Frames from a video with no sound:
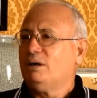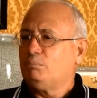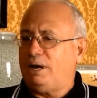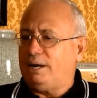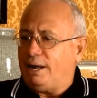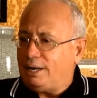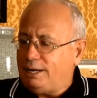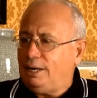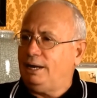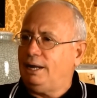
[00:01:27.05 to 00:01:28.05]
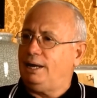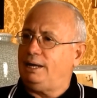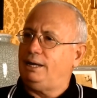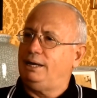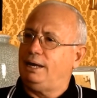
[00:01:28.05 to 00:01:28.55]
Bene, il,
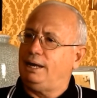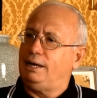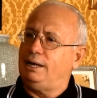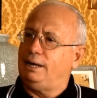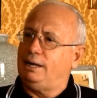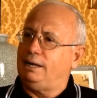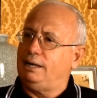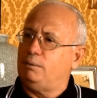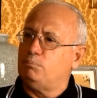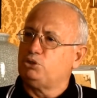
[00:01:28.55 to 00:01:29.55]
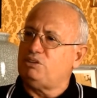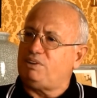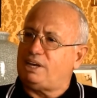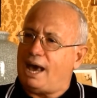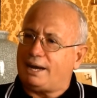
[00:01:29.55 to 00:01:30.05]
il, il,
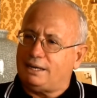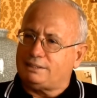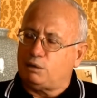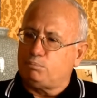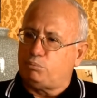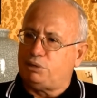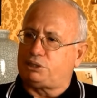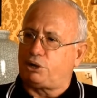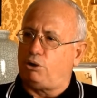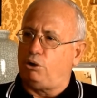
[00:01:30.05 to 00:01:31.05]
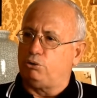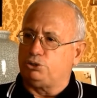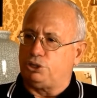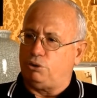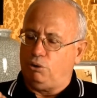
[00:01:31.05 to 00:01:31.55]
modificare il tempo
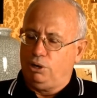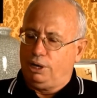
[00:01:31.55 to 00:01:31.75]
meteorologico